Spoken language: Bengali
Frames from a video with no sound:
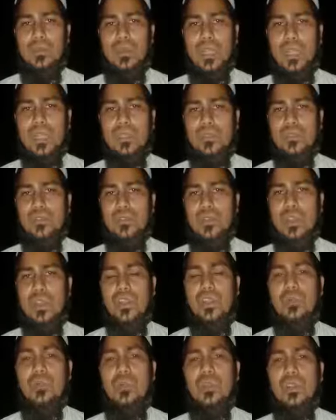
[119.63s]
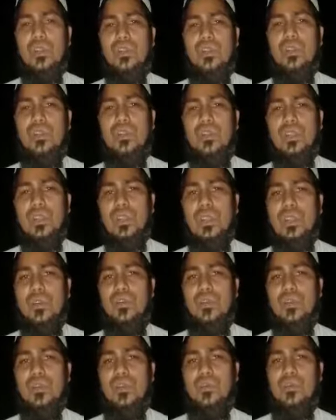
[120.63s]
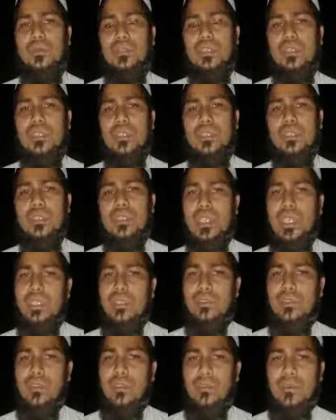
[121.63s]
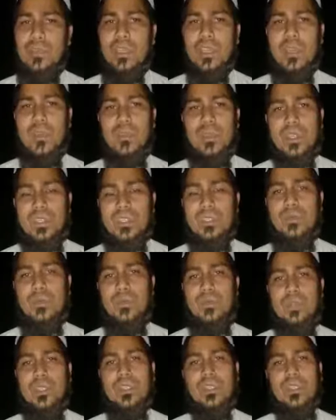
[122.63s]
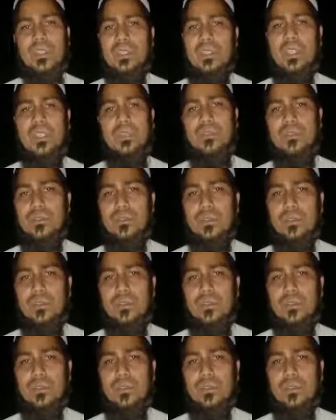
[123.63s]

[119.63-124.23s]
প্রায় চুরানব্বই লক্ষ টাকা মুখ্যমন্ত্রীর ত্রাণ তহবিলে আমরা দেব বলে সিদ্ধান্ত